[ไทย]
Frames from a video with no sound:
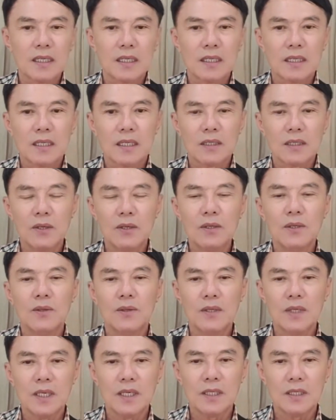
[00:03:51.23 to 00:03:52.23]
ต้นทุน
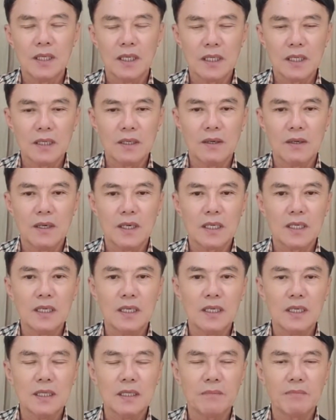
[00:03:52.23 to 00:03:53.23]
เกษตรกรก็
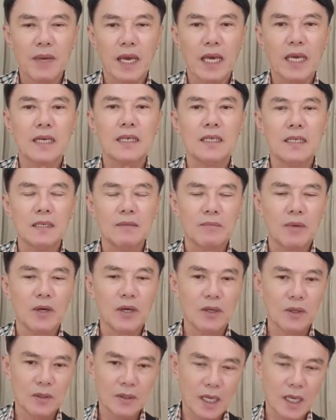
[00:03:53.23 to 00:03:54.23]
แพงขึ้น เพราะร
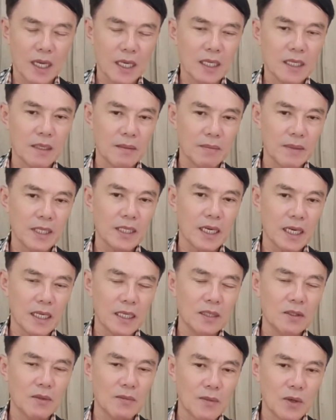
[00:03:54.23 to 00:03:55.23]
ถไถจะไปไถ
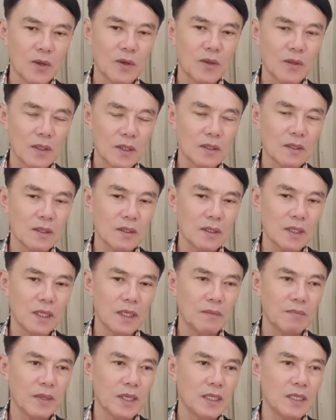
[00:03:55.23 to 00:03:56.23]
ชั่วโมงก็ต้องคิด
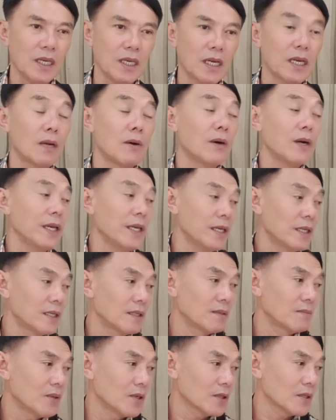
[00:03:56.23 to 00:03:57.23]
เป็นเจ็ดร้อย
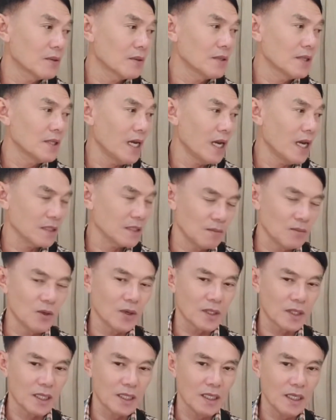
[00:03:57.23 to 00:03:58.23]
เพราะต้องจ้างตำรวจ
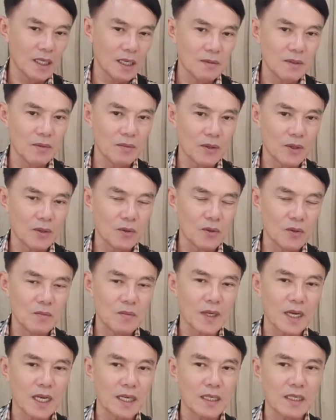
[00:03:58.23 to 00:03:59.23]
ถือเอ็นทุกหกคุ้มกั
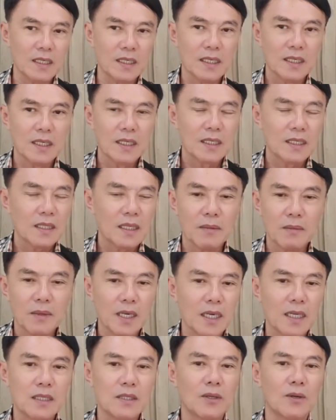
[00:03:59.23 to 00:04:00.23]
นถ้าไม่งั้น
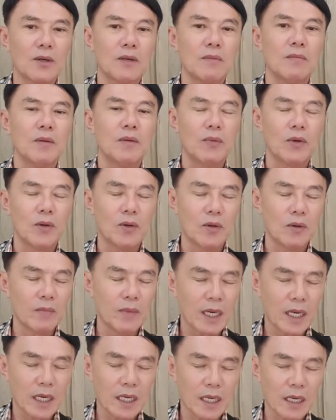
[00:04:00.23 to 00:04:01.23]
โจรมันโผล่มา
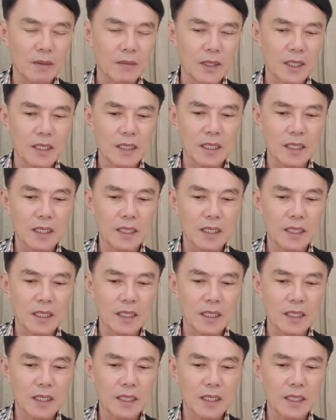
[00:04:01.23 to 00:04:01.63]
แล้วมันก็จะ